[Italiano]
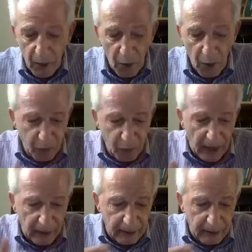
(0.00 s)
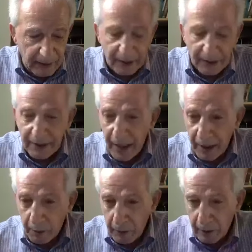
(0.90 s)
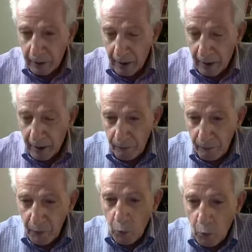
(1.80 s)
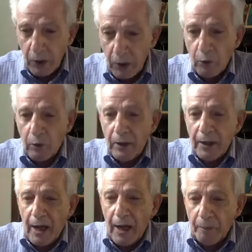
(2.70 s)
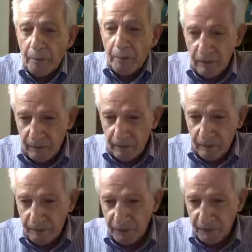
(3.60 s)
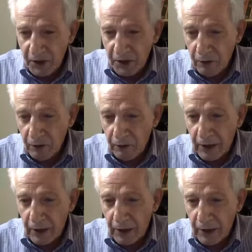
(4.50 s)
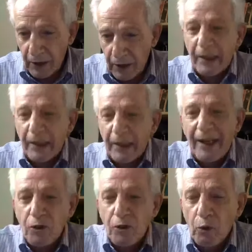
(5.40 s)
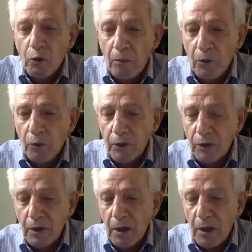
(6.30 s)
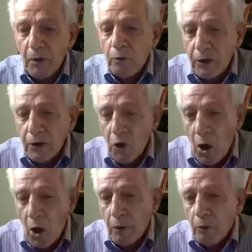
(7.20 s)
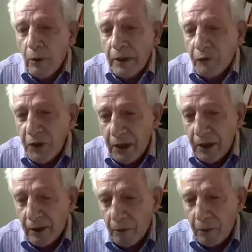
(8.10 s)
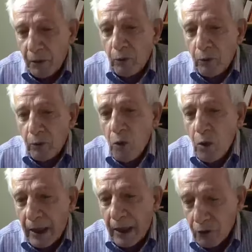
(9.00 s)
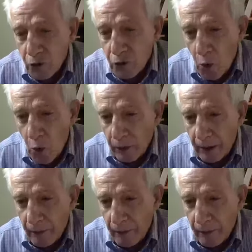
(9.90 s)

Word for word: fa, interpreta quello che gli capita, mm. che riceve dal corpo in relazione al mondo esterno, per quale scopo, per quale fine, per quale buona ragione.